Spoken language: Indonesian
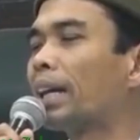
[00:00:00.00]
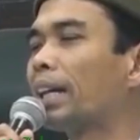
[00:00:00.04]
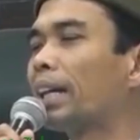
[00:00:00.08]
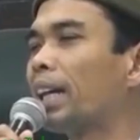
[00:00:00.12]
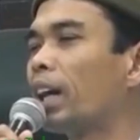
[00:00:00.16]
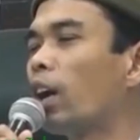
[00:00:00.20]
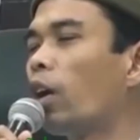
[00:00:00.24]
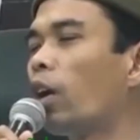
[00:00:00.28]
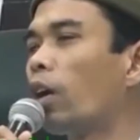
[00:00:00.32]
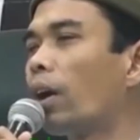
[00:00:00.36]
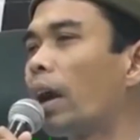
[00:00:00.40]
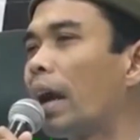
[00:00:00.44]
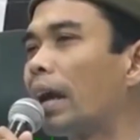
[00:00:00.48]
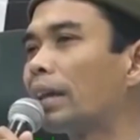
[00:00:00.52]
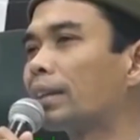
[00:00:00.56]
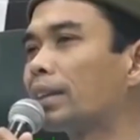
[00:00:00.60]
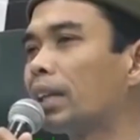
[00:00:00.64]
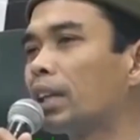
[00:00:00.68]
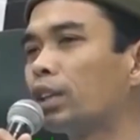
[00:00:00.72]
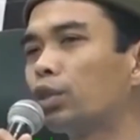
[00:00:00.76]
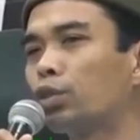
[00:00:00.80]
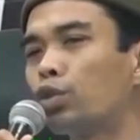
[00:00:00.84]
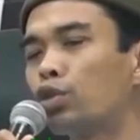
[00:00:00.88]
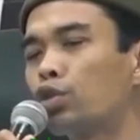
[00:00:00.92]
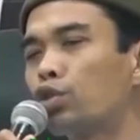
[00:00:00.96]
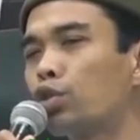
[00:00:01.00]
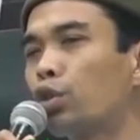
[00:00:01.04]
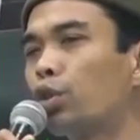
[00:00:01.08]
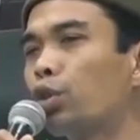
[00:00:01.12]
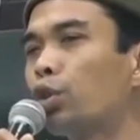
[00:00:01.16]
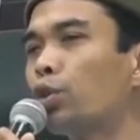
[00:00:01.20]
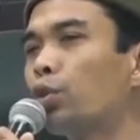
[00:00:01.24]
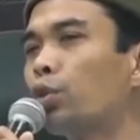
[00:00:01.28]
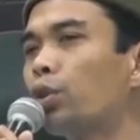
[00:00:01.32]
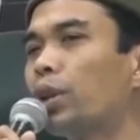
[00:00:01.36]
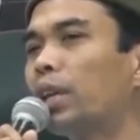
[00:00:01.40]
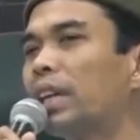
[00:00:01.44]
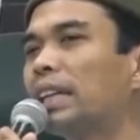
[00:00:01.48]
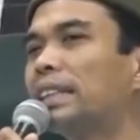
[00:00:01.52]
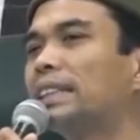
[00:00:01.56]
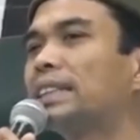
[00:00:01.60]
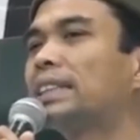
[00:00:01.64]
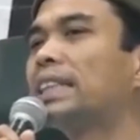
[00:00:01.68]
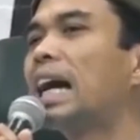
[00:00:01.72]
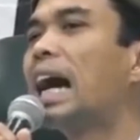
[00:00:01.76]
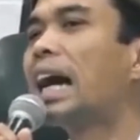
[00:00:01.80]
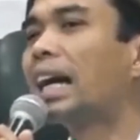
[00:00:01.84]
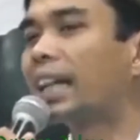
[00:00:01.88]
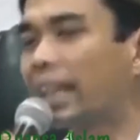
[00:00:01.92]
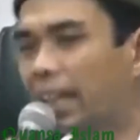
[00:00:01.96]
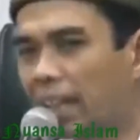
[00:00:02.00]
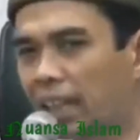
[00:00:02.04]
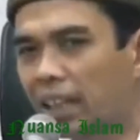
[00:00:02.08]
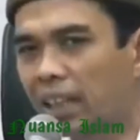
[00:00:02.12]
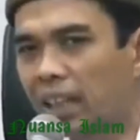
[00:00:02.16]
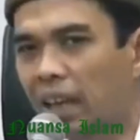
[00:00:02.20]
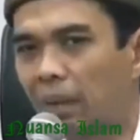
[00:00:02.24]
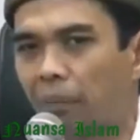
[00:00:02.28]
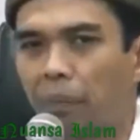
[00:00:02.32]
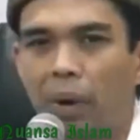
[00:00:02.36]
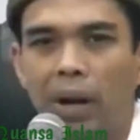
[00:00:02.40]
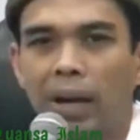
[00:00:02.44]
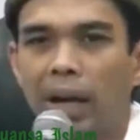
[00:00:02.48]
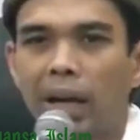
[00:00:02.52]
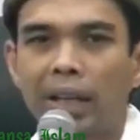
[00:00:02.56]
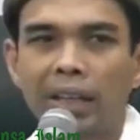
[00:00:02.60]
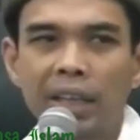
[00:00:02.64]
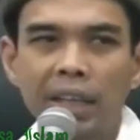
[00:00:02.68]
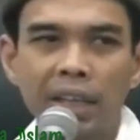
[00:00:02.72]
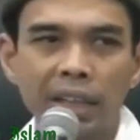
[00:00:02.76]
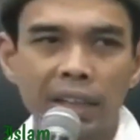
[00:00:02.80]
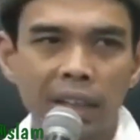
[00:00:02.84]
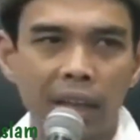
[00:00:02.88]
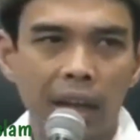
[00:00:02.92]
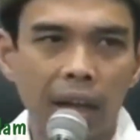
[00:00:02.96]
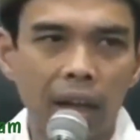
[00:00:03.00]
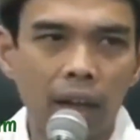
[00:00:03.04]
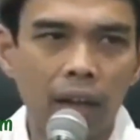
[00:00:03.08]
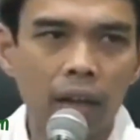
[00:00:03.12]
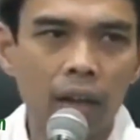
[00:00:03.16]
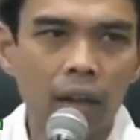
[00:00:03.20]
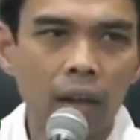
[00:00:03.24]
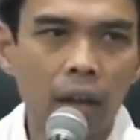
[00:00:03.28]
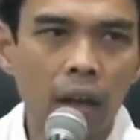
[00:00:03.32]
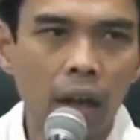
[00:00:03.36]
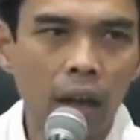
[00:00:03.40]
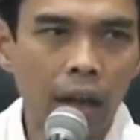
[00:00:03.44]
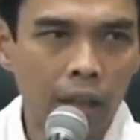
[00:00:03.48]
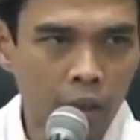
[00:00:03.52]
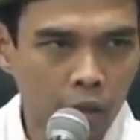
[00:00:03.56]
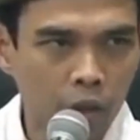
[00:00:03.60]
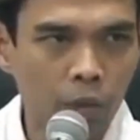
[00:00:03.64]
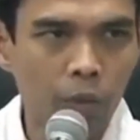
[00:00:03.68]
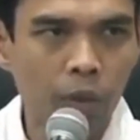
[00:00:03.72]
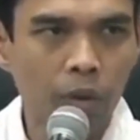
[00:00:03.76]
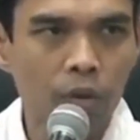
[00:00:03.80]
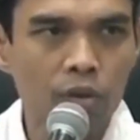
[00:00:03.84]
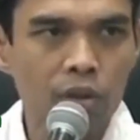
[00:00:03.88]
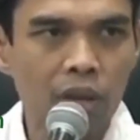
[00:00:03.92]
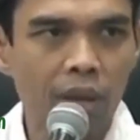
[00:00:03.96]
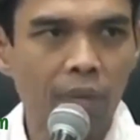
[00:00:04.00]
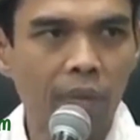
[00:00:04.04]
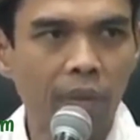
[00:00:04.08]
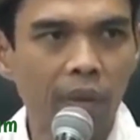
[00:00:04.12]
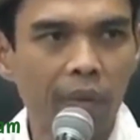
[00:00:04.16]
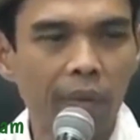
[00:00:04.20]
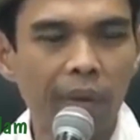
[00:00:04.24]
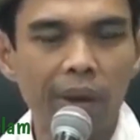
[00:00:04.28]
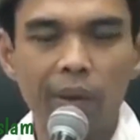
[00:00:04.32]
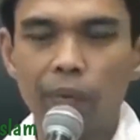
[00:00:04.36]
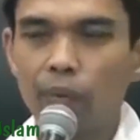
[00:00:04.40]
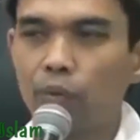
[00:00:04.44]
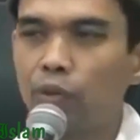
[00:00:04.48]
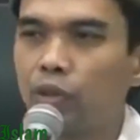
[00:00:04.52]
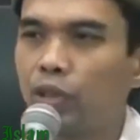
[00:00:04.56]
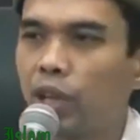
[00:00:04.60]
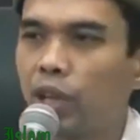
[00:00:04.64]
kaki orang tertusuk duri sakit tapak kaki kita. Nah, itu baru sampai pada